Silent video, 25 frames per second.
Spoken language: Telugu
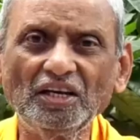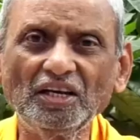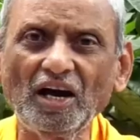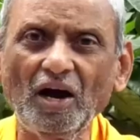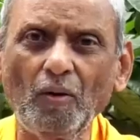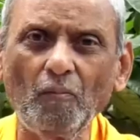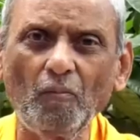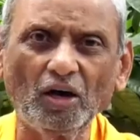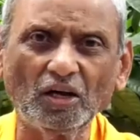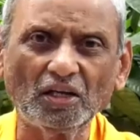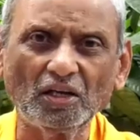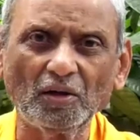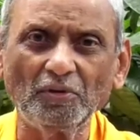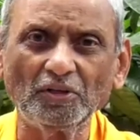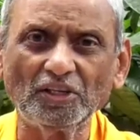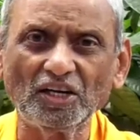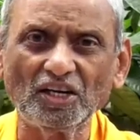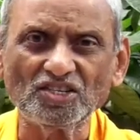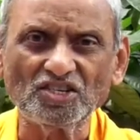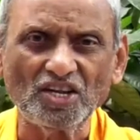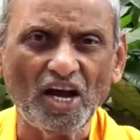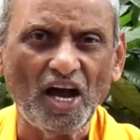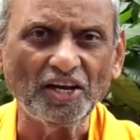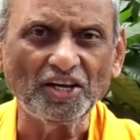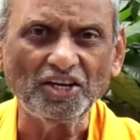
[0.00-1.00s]
ఇంకా మొట్టమొదటి
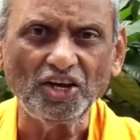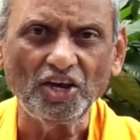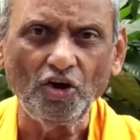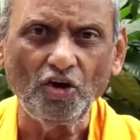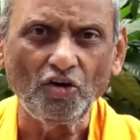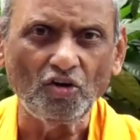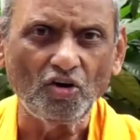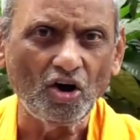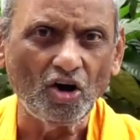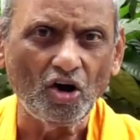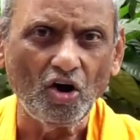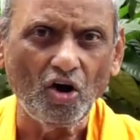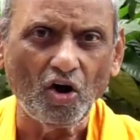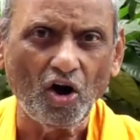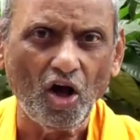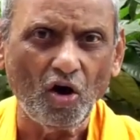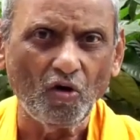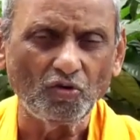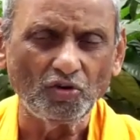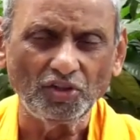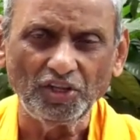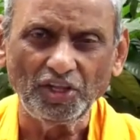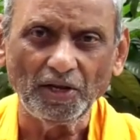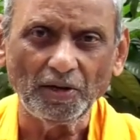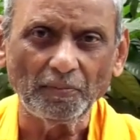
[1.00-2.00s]
సాంఖ్యయోగం కూడా
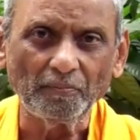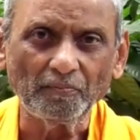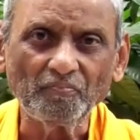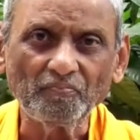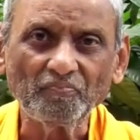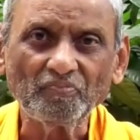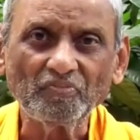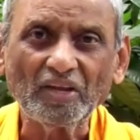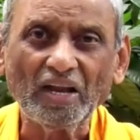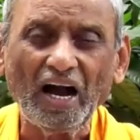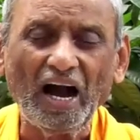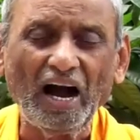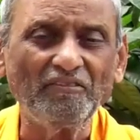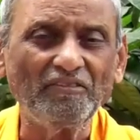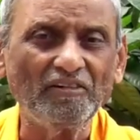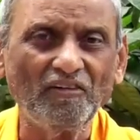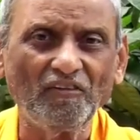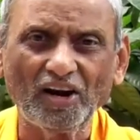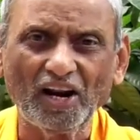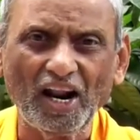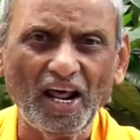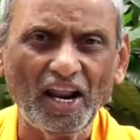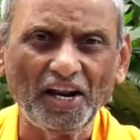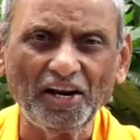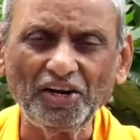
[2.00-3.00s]
ఉంది ఆ
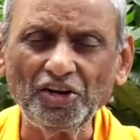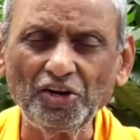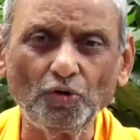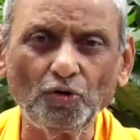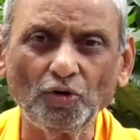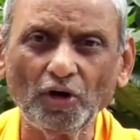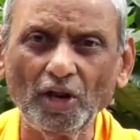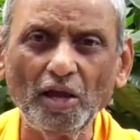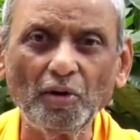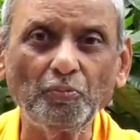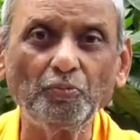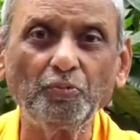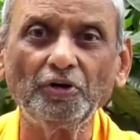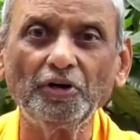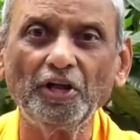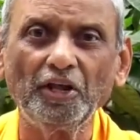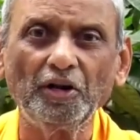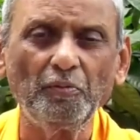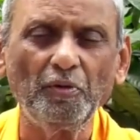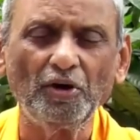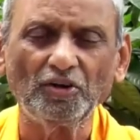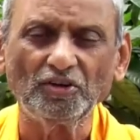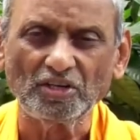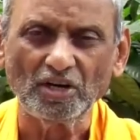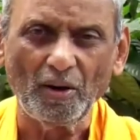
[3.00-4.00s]
వివరాలన్నీ కూడా ఇప్పుడు నేను
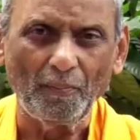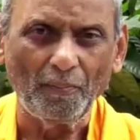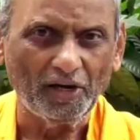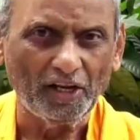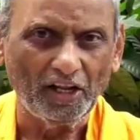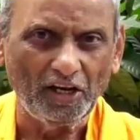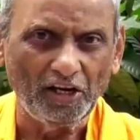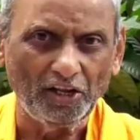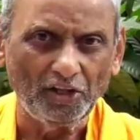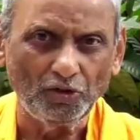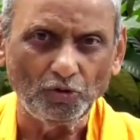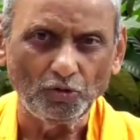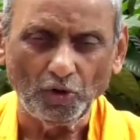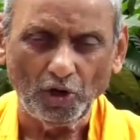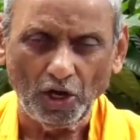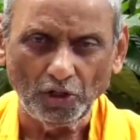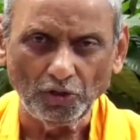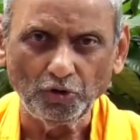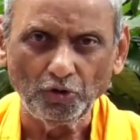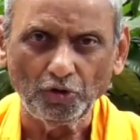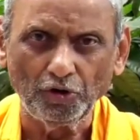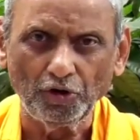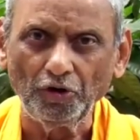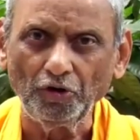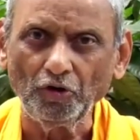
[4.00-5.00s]
మీకు చెప్పటం లేదు
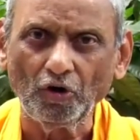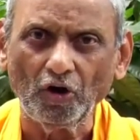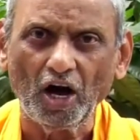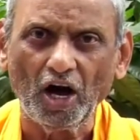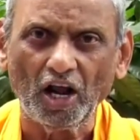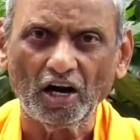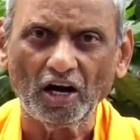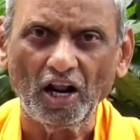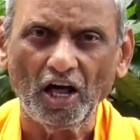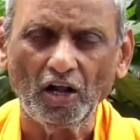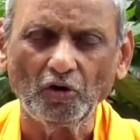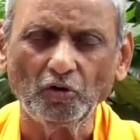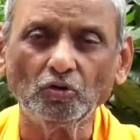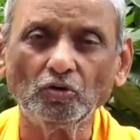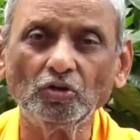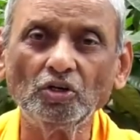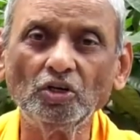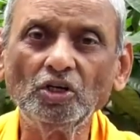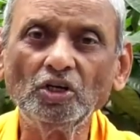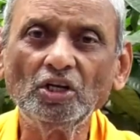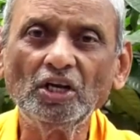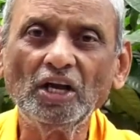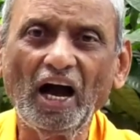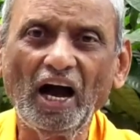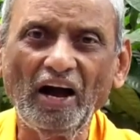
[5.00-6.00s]
అందుకు రెండు కారణాలు
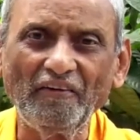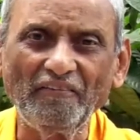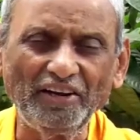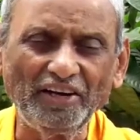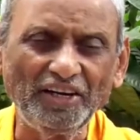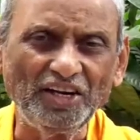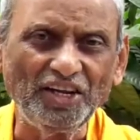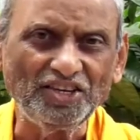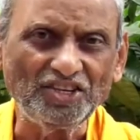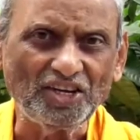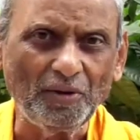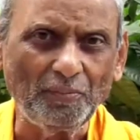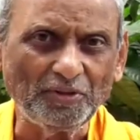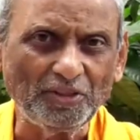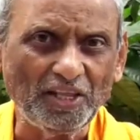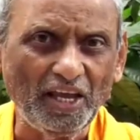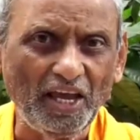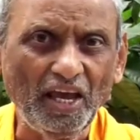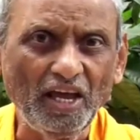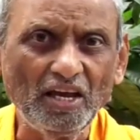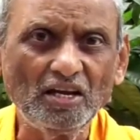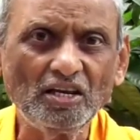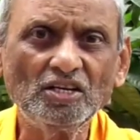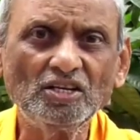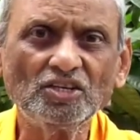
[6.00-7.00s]
అవన్నీ చెబితే
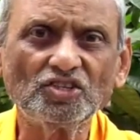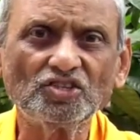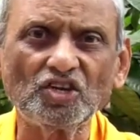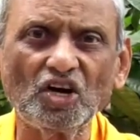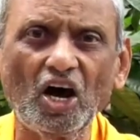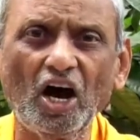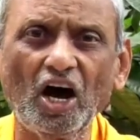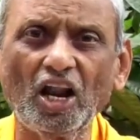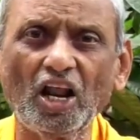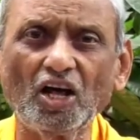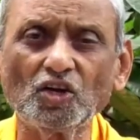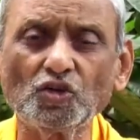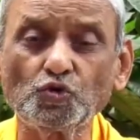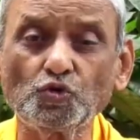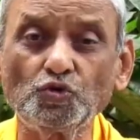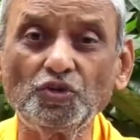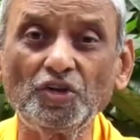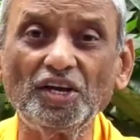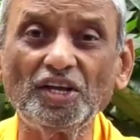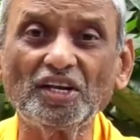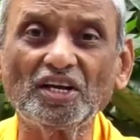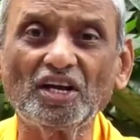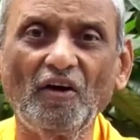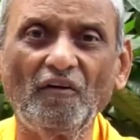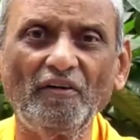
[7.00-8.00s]
చాలా
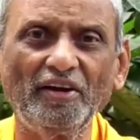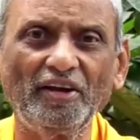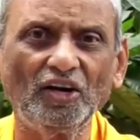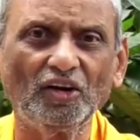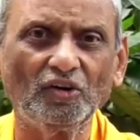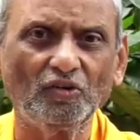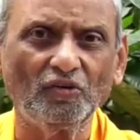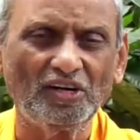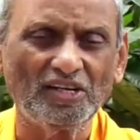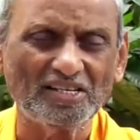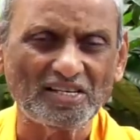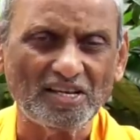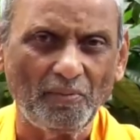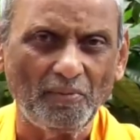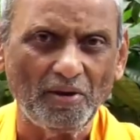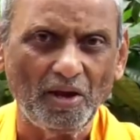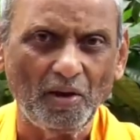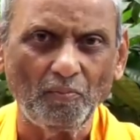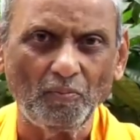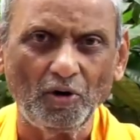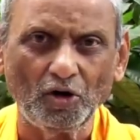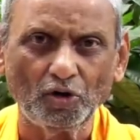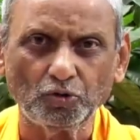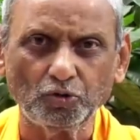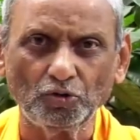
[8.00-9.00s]
సుదీర్ఘమైనటువంటి సమయం
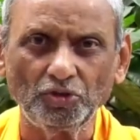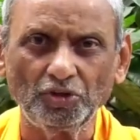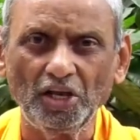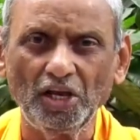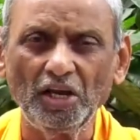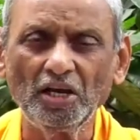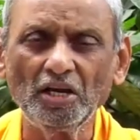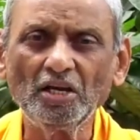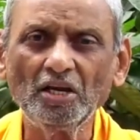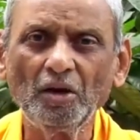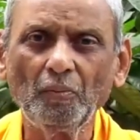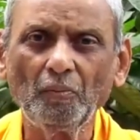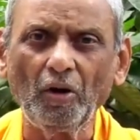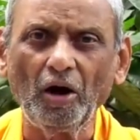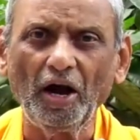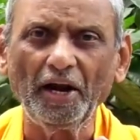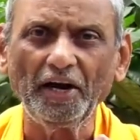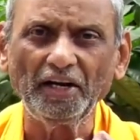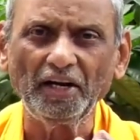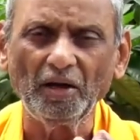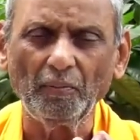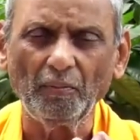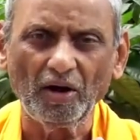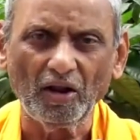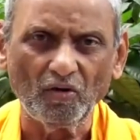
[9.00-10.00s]
పడుతుంది
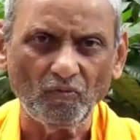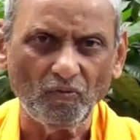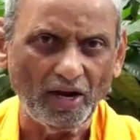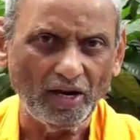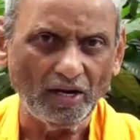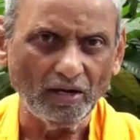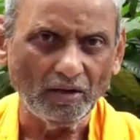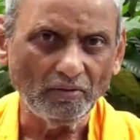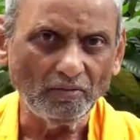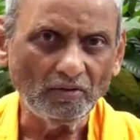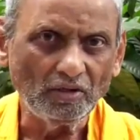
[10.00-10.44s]
పాయింట్ నెంబర్ వన్